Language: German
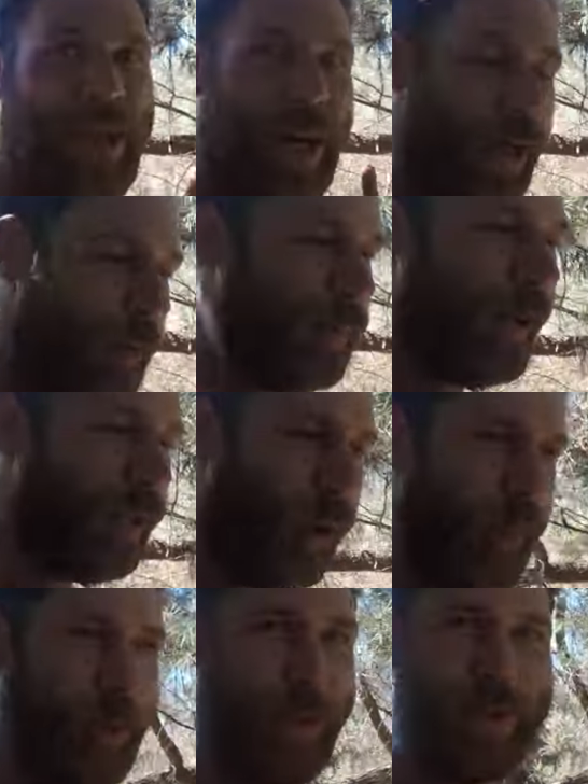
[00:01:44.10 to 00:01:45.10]
aber bei
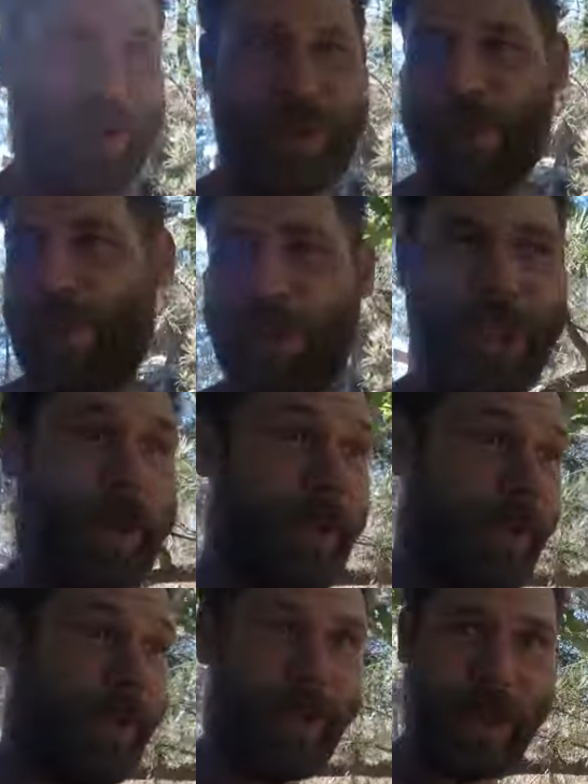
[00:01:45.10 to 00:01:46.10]
Kompost ist das Problem,
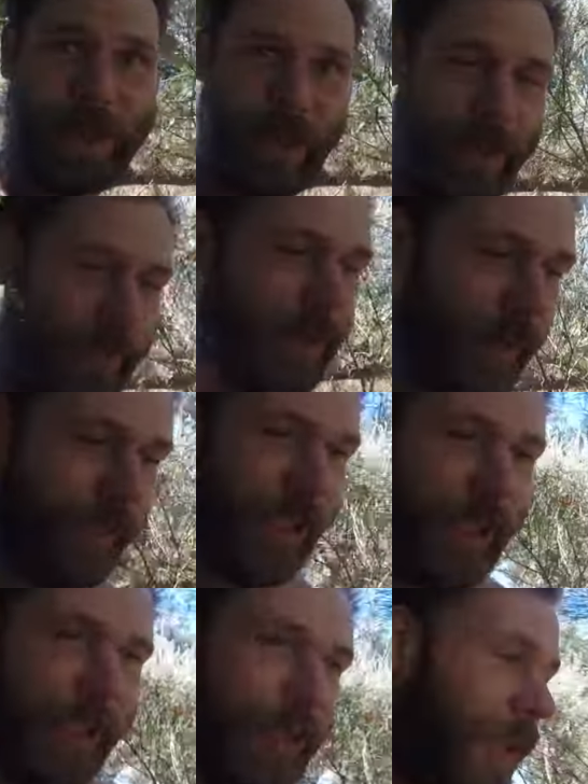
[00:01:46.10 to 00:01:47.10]
dass dann ganz viele
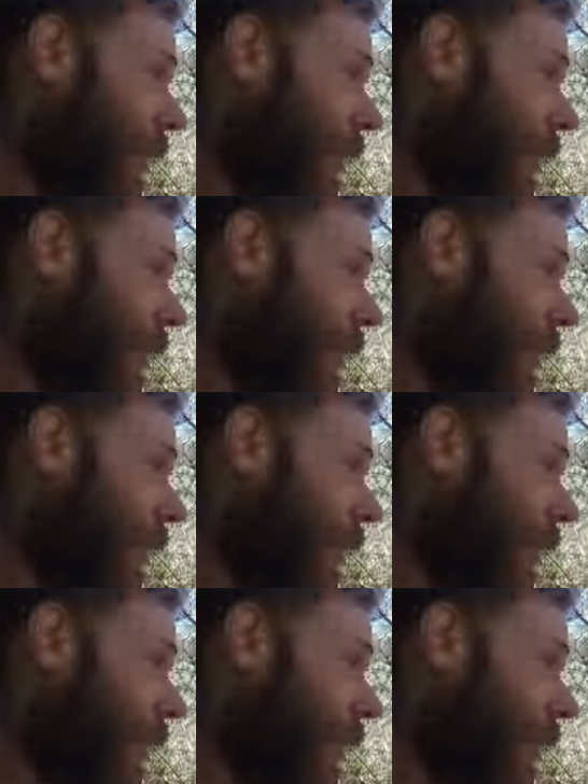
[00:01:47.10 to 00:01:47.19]
Fliegen da